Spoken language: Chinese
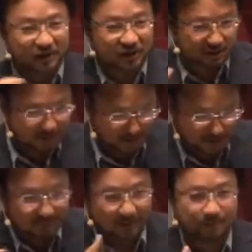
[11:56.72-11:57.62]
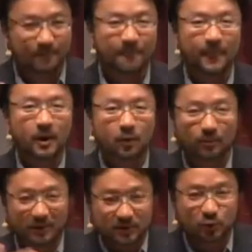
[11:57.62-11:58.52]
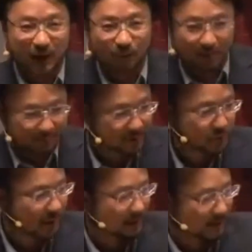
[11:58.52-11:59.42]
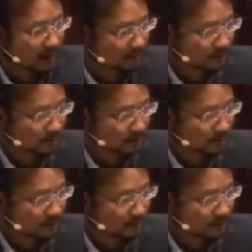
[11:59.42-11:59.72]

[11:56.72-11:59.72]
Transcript: 起吃饭。我每次去台湾必定去看他。